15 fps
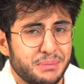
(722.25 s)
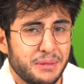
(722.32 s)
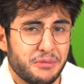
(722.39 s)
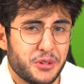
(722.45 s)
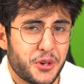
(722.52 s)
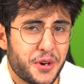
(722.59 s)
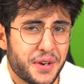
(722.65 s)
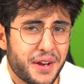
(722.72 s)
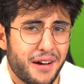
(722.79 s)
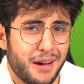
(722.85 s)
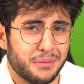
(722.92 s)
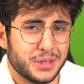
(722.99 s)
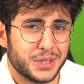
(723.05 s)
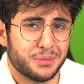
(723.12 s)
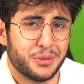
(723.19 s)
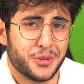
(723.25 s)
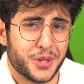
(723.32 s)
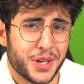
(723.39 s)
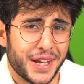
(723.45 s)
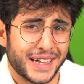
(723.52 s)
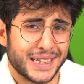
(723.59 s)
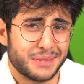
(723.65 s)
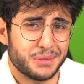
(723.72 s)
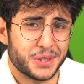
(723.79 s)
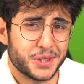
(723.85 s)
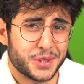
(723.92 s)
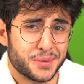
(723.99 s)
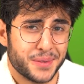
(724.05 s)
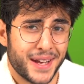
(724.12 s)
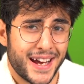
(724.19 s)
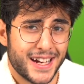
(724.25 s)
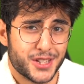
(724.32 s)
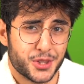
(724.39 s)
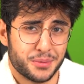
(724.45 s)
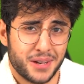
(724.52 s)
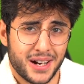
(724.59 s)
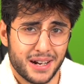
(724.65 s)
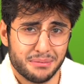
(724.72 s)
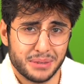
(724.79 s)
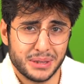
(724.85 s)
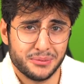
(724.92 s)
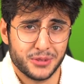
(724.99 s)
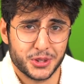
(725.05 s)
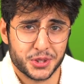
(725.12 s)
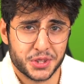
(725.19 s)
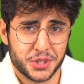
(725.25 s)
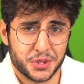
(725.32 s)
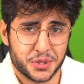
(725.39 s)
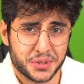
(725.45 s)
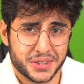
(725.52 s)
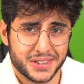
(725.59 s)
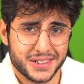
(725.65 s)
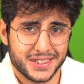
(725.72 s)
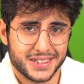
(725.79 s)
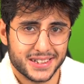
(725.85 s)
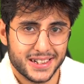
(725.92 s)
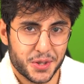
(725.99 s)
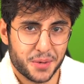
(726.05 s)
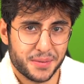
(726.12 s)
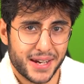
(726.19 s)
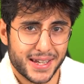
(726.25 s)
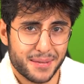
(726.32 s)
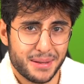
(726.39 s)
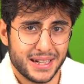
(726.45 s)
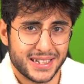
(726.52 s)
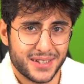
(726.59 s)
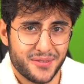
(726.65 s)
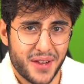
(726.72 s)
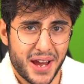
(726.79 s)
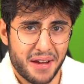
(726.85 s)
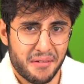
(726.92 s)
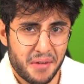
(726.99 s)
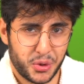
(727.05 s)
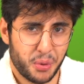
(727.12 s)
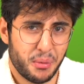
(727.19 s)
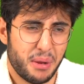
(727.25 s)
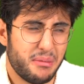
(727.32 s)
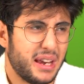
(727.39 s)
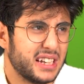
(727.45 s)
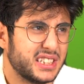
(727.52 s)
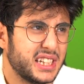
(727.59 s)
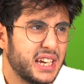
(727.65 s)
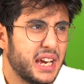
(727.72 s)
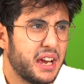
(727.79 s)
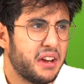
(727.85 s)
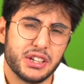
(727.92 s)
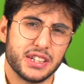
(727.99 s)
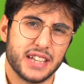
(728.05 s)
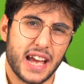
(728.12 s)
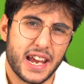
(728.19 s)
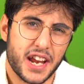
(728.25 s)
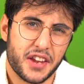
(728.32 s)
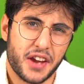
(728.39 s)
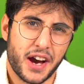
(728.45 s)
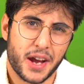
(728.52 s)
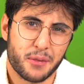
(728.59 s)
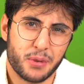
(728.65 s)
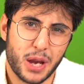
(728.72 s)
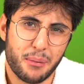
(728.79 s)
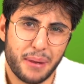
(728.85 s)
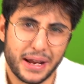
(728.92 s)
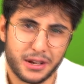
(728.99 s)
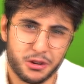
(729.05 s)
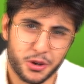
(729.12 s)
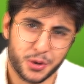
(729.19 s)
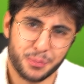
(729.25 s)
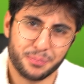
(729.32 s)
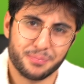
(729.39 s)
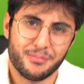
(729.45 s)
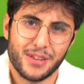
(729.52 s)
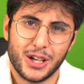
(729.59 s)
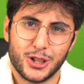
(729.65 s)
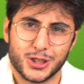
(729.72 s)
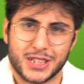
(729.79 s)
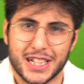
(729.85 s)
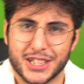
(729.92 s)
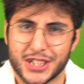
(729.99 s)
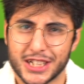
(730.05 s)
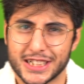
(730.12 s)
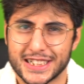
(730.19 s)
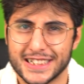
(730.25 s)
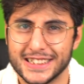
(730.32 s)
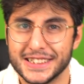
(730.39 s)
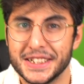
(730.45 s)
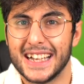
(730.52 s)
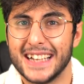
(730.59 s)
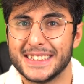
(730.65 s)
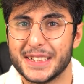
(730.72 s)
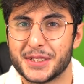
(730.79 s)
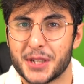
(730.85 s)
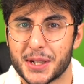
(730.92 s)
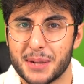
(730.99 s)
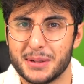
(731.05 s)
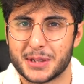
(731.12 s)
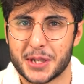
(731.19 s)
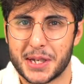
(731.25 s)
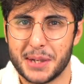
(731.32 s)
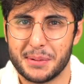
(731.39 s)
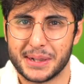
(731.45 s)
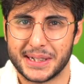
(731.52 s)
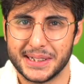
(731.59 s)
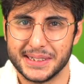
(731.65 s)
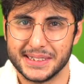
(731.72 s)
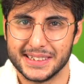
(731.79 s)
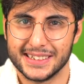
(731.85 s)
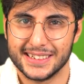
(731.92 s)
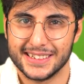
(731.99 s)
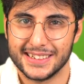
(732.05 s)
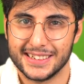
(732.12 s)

Meme videonun devamı için bu videoda herkese okudum. Her cuma meme videosu istiyorsanız yorumlarda belirtin ve bütün memlerinizi Reddit Eren Army'e bekliyorum. Hoşçakalın sadece kalın. Kendinize çok ama çok iyi bakın.